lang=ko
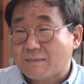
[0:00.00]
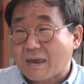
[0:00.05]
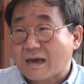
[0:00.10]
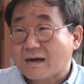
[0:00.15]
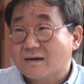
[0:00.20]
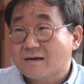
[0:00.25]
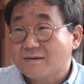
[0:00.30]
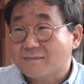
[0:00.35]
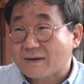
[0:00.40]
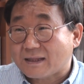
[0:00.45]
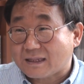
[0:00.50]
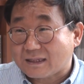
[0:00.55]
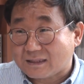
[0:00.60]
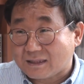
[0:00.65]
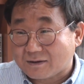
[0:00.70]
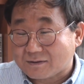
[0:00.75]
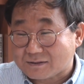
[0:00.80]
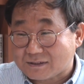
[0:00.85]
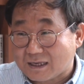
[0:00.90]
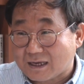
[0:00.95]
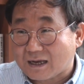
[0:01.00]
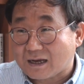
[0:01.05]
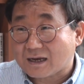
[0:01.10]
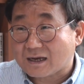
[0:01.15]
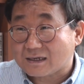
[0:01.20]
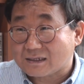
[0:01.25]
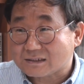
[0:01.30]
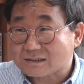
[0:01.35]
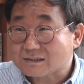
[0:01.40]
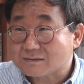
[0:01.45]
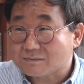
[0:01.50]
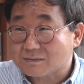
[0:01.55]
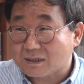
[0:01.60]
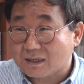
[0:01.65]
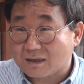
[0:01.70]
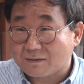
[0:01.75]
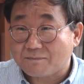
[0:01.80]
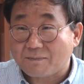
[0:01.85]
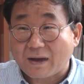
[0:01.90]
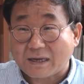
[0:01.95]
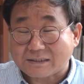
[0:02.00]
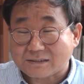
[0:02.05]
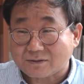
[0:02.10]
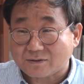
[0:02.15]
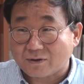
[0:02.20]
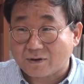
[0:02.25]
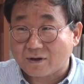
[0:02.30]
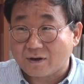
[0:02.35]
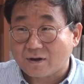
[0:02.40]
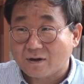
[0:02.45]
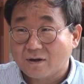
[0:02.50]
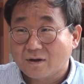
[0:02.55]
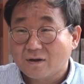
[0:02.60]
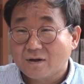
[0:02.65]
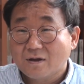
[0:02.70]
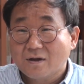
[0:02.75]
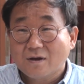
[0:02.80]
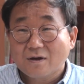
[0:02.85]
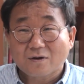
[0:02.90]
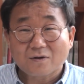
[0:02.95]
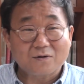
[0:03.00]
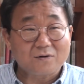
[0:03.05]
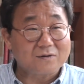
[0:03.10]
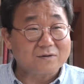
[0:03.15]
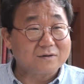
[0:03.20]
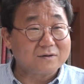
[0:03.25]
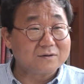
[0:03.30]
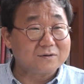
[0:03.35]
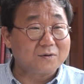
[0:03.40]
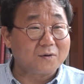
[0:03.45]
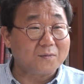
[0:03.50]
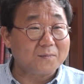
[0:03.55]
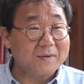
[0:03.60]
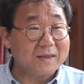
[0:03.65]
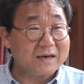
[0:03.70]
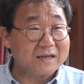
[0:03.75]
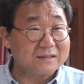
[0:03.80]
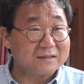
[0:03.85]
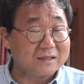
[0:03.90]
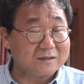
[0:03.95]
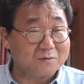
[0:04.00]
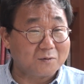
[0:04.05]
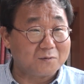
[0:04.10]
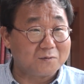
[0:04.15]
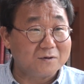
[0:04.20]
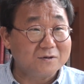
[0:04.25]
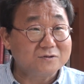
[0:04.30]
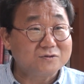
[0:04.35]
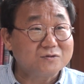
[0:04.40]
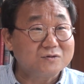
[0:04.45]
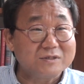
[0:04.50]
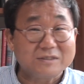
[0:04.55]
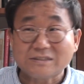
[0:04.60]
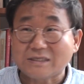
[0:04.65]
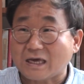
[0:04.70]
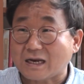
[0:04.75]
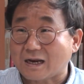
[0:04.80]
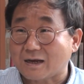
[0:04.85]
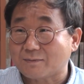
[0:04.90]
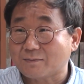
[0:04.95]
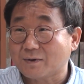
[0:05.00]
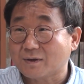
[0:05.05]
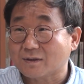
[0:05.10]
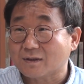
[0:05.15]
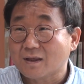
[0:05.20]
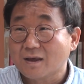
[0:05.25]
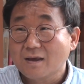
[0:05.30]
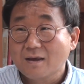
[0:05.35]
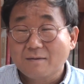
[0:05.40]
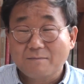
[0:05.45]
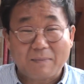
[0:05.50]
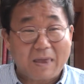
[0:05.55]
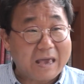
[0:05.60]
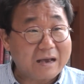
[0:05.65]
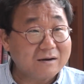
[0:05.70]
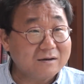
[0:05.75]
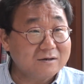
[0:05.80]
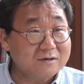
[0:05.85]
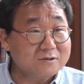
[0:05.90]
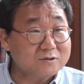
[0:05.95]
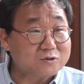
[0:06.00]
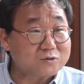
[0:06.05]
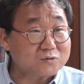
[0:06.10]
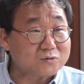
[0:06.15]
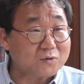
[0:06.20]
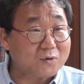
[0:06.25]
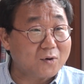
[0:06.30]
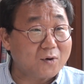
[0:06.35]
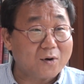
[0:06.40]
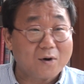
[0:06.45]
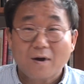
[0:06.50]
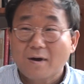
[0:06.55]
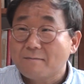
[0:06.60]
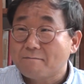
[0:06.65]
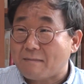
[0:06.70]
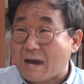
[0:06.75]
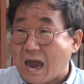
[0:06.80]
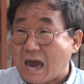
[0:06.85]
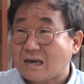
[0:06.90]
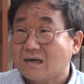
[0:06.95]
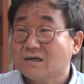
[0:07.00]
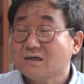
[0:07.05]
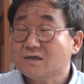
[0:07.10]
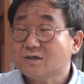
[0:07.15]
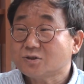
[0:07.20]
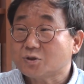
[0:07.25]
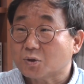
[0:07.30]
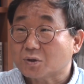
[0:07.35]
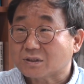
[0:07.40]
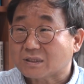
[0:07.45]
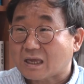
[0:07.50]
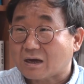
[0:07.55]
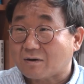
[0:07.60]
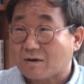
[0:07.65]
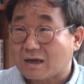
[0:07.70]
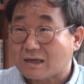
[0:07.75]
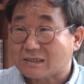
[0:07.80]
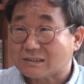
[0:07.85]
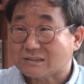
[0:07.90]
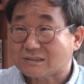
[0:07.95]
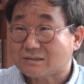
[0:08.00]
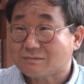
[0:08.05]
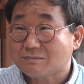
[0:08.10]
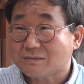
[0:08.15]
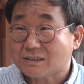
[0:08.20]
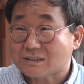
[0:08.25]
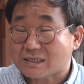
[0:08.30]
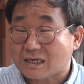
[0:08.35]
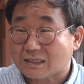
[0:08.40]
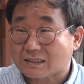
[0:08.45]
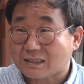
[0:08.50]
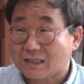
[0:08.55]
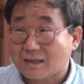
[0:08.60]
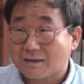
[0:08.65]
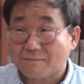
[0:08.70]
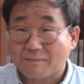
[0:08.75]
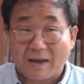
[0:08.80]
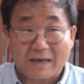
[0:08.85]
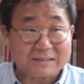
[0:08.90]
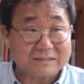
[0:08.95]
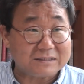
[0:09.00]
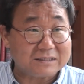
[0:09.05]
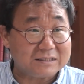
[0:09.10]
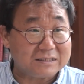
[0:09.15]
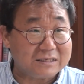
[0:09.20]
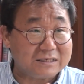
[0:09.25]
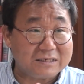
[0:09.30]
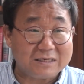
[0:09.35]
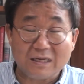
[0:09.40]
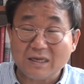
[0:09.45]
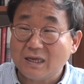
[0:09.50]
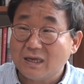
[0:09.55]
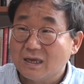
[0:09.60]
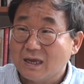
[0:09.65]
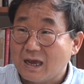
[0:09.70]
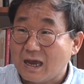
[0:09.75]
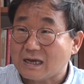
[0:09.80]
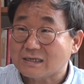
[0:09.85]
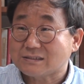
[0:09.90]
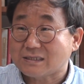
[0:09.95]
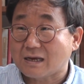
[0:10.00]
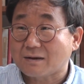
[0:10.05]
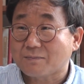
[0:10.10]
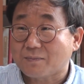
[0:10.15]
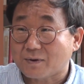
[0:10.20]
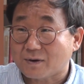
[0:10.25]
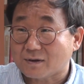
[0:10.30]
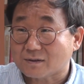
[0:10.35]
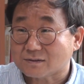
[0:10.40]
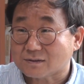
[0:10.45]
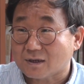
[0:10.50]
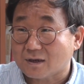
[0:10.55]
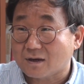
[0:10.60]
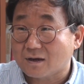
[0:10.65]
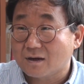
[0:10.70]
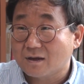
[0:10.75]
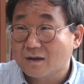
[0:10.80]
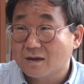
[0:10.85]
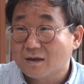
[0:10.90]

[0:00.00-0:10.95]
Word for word: 1 0 0을 받았다고 생각하는 심리에 빠지고요. 그리고 그 로맨한테 돈을 주는 사람은 100원을 주고 만 원을 줬다고 하는 심리 상태에 빠지는 일이 항상 벌어져요.